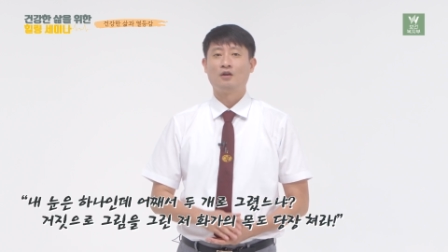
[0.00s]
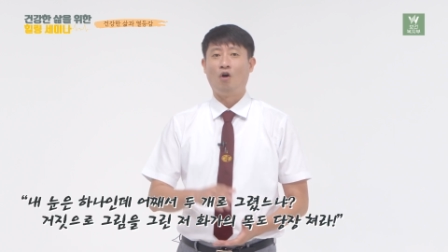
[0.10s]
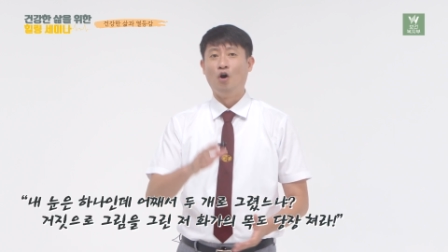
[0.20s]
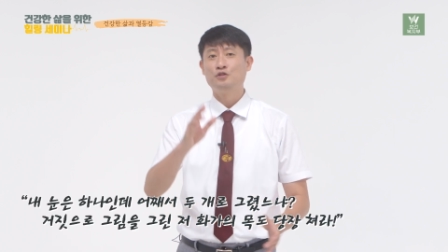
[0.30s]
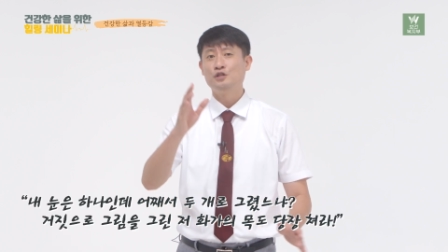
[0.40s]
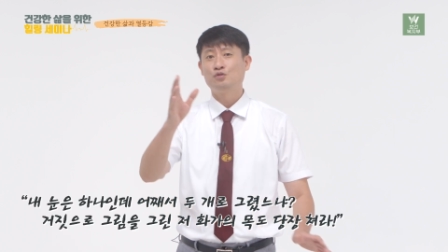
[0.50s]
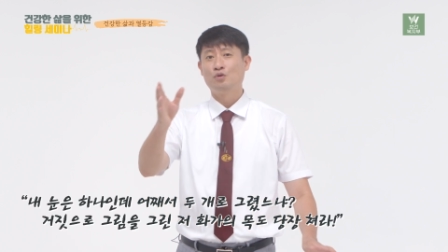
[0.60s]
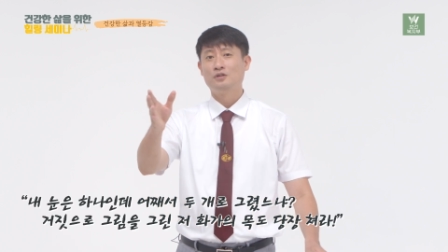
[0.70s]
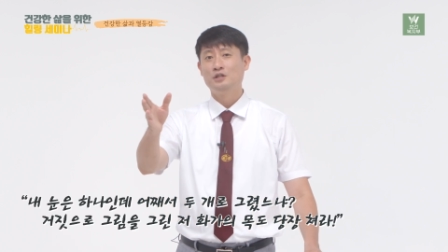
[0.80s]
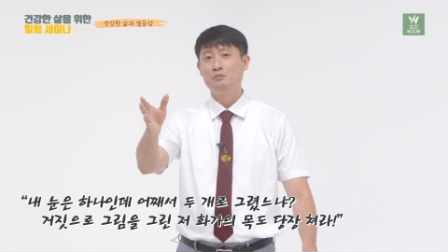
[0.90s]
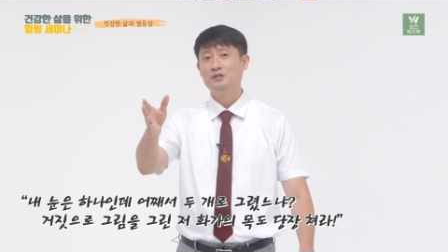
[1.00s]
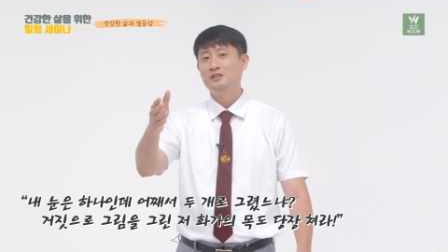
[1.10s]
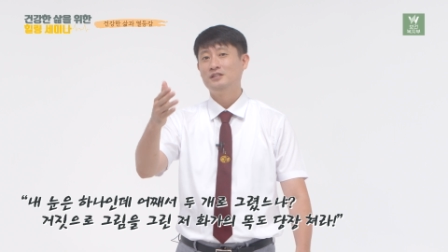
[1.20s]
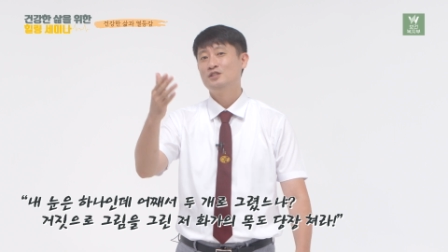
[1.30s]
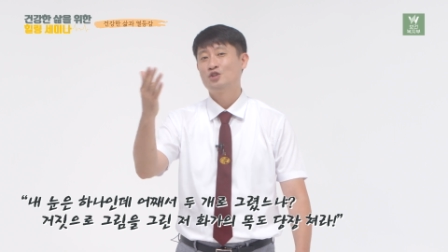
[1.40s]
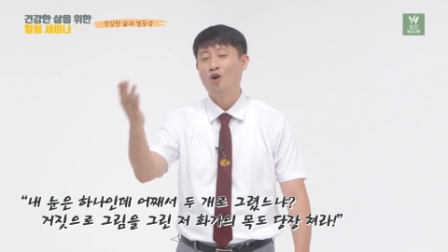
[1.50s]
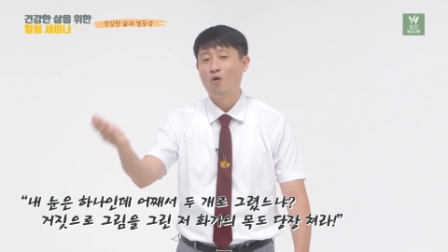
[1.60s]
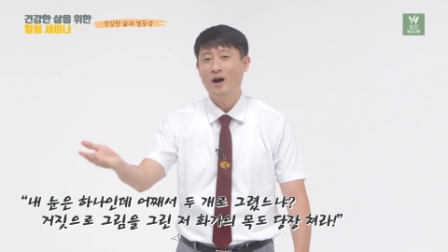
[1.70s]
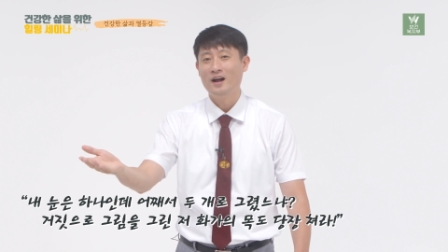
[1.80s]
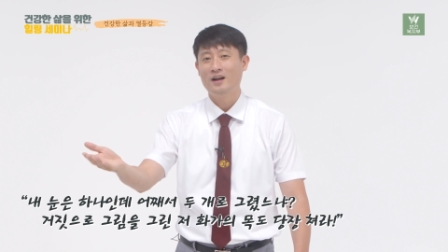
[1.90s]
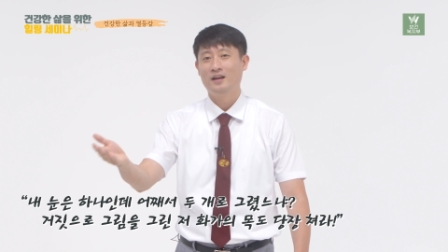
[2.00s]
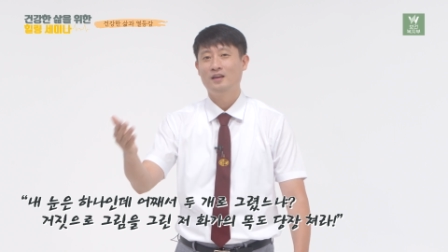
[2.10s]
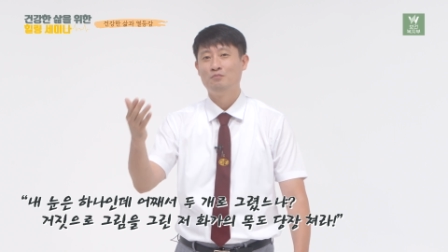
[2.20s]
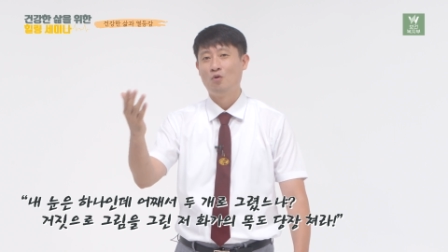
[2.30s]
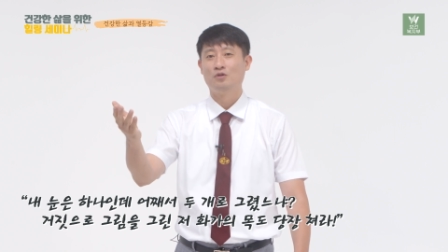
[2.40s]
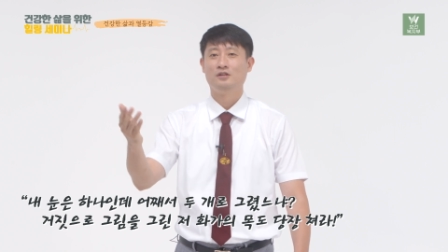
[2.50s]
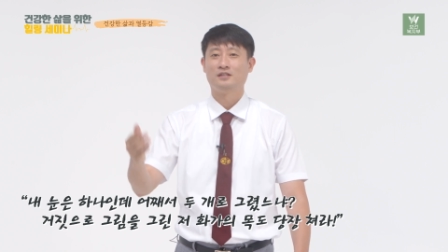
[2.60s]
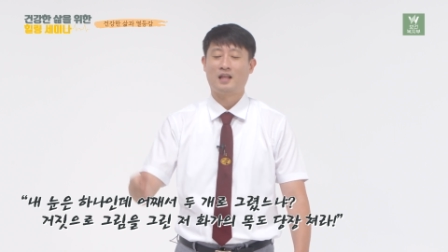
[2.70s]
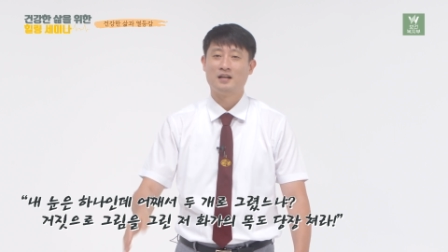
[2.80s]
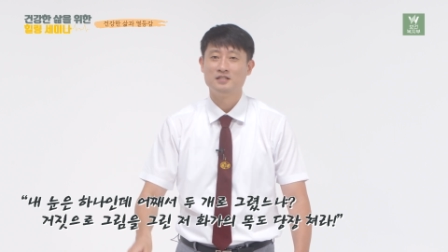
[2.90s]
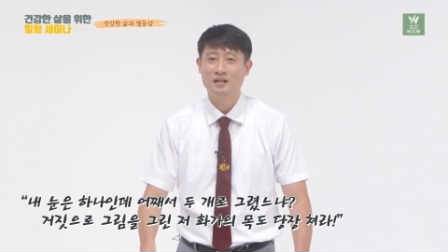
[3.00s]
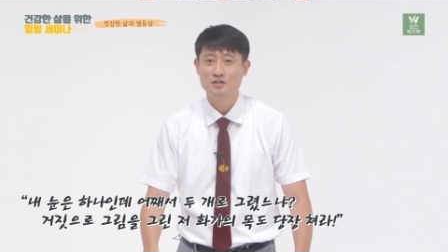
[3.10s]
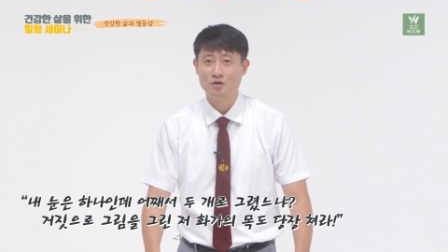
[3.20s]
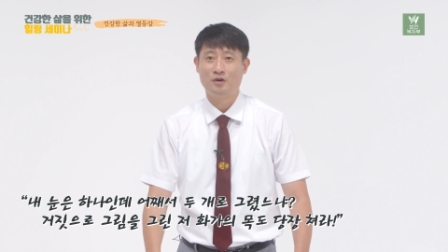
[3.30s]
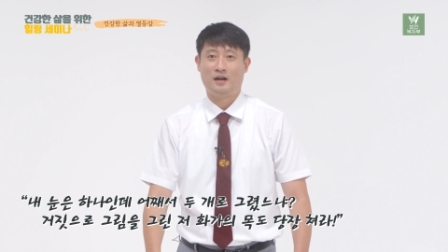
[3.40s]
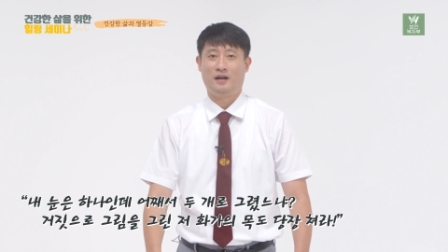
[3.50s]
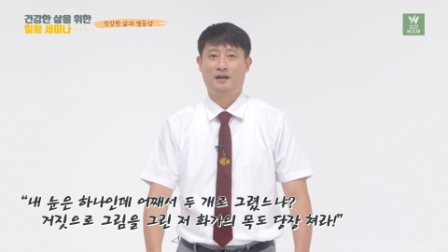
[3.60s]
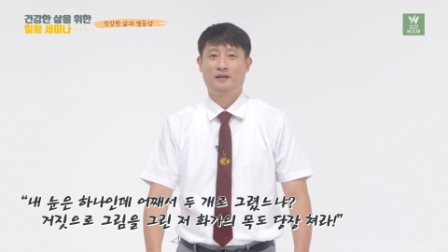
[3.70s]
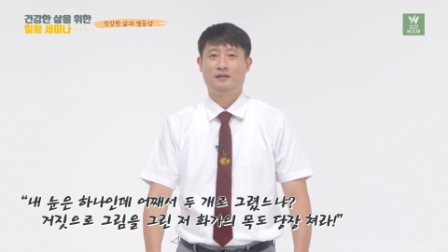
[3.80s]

거짓으로 그림을 그린 저 화가의 목을 당장 쳐라.